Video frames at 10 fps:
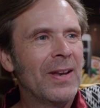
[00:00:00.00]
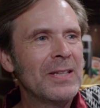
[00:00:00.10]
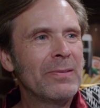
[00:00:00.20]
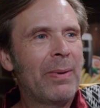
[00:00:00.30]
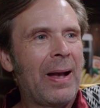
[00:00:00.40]

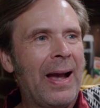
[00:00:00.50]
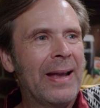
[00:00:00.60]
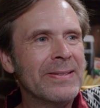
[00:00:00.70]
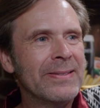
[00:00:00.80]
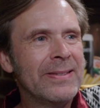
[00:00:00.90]
Wespe
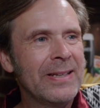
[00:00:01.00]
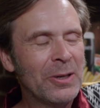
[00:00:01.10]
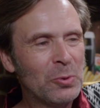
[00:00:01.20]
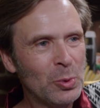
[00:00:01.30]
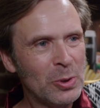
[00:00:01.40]
ein sehr
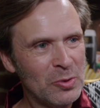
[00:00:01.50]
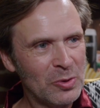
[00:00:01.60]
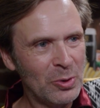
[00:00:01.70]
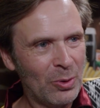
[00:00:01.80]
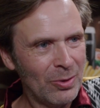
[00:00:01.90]
gutes
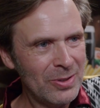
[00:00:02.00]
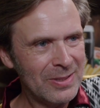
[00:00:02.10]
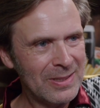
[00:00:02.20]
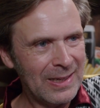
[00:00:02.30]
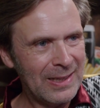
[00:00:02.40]

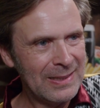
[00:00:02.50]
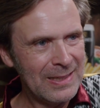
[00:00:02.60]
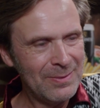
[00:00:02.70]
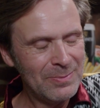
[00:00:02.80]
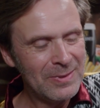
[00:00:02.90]
Gerüst, an dem